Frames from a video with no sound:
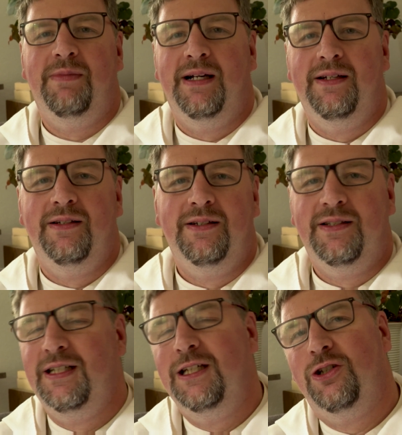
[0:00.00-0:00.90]
meine
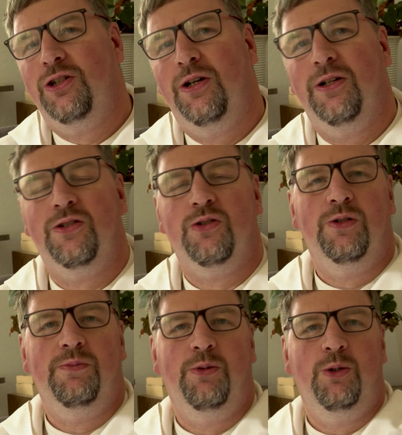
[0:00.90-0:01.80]
T-Shirts
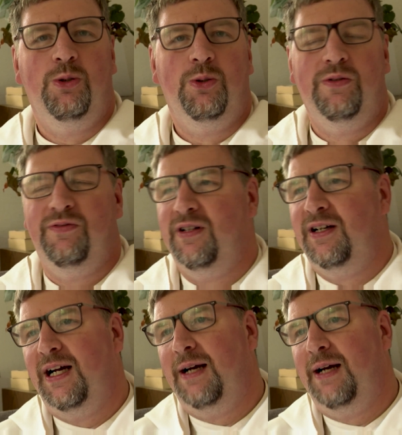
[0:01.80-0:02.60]
und Pullover